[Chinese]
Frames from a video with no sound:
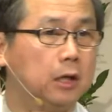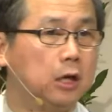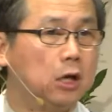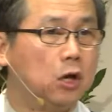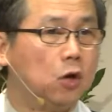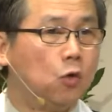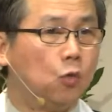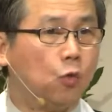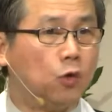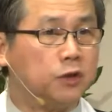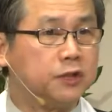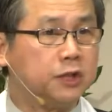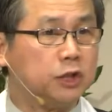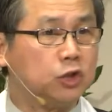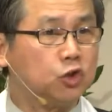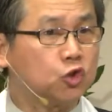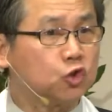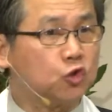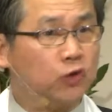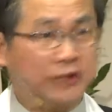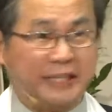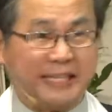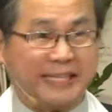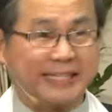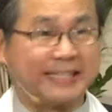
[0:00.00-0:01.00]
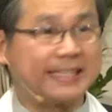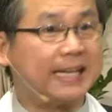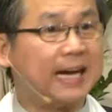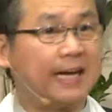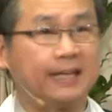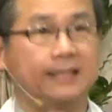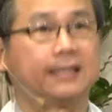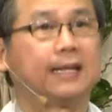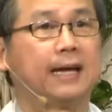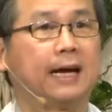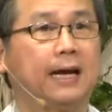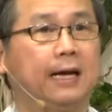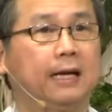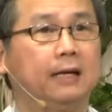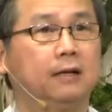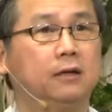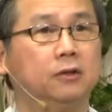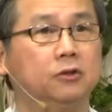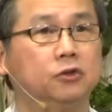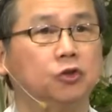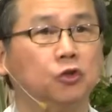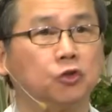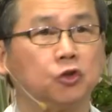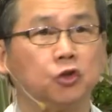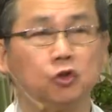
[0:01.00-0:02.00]
我去损伤他，
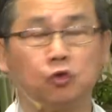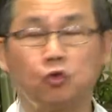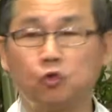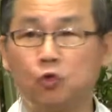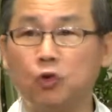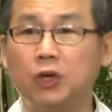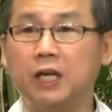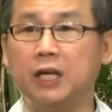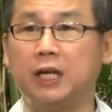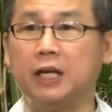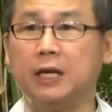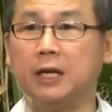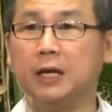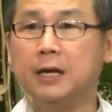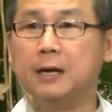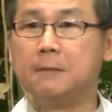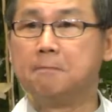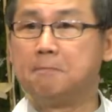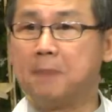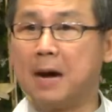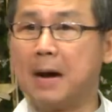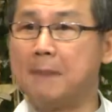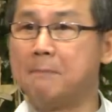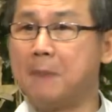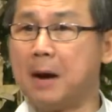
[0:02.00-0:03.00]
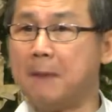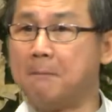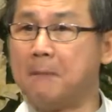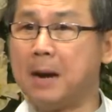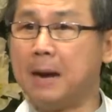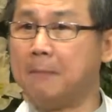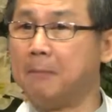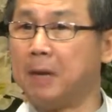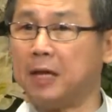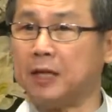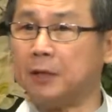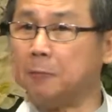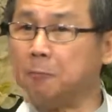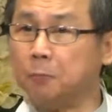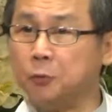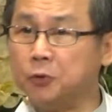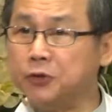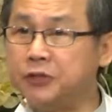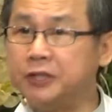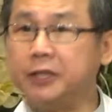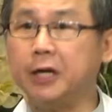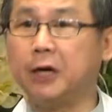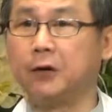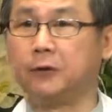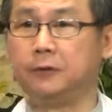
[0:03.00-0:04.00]
就是对爸爸妈妈的不
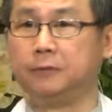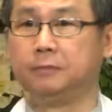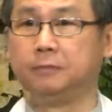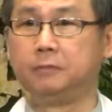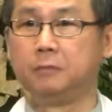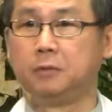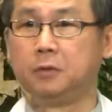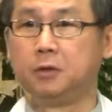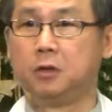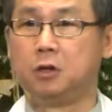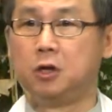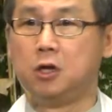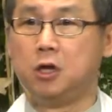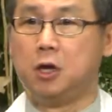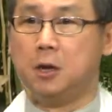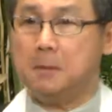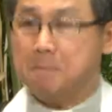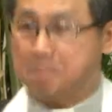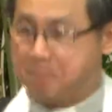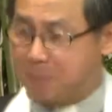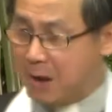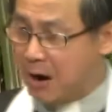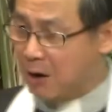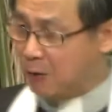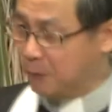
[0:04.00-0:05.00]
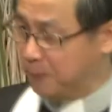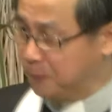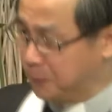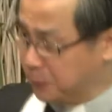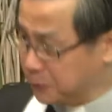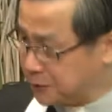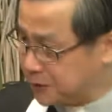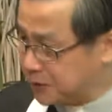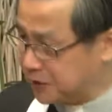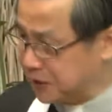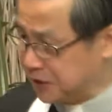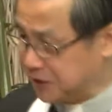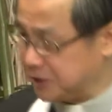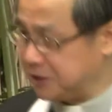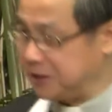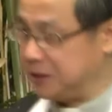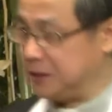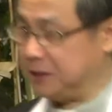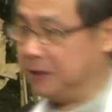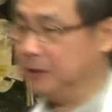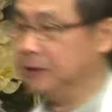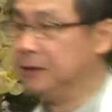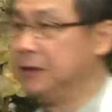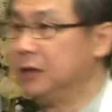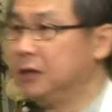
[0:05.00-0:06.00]
孝。保护自己，
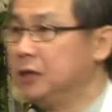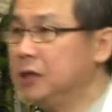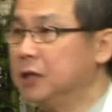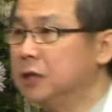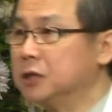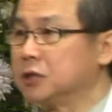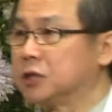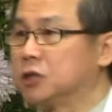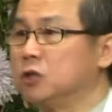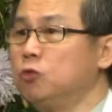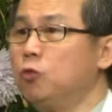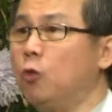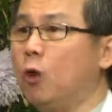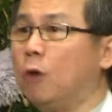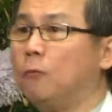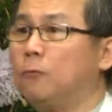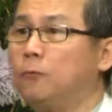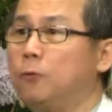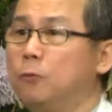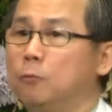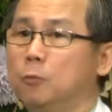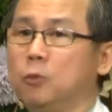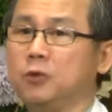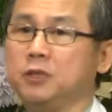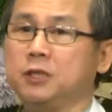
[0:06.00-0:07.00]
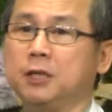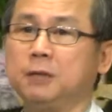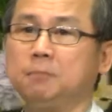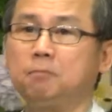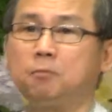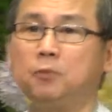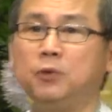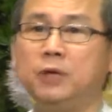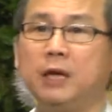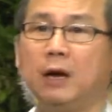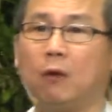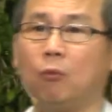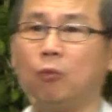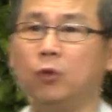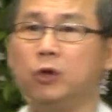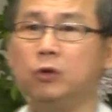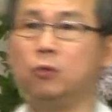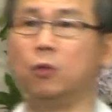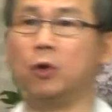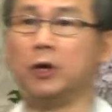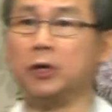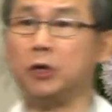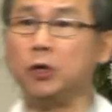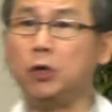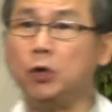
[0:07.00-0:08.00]
使我父母亲不要为
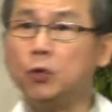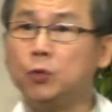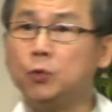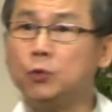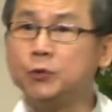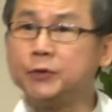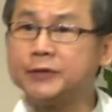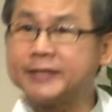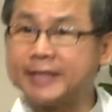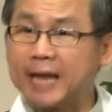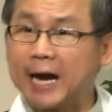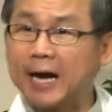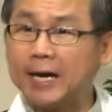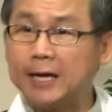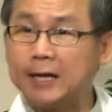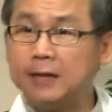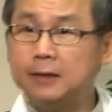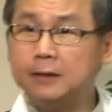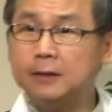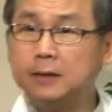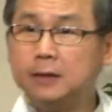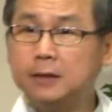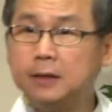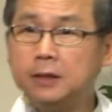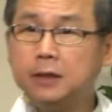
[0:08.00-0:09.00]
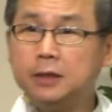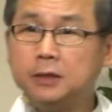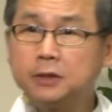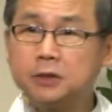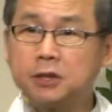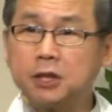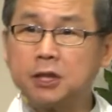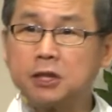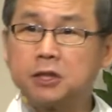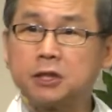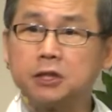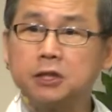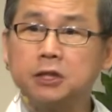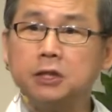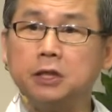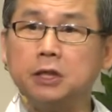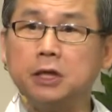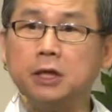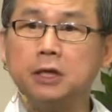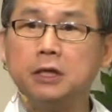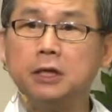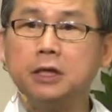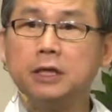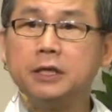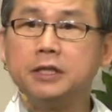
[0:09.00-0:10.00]
我忧伤，这是
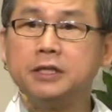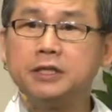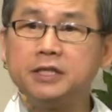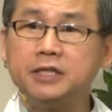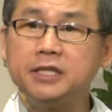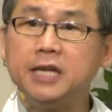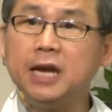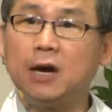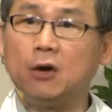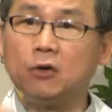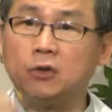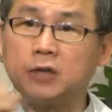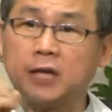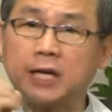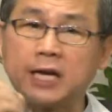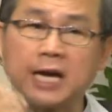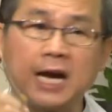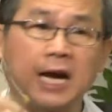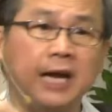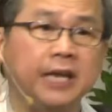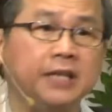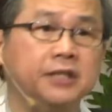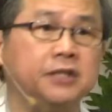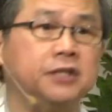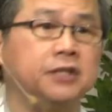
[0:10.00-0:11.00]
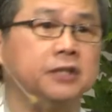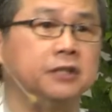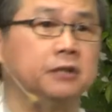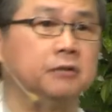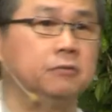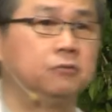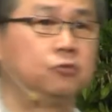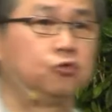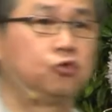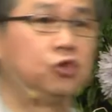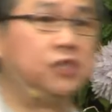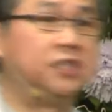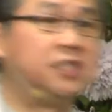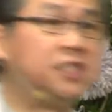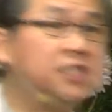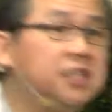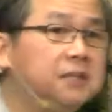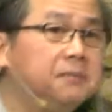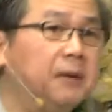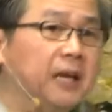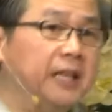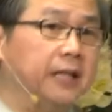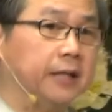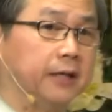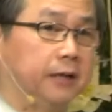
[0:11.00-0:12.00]
孝的开始，最基
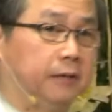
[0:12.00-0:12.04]
本的。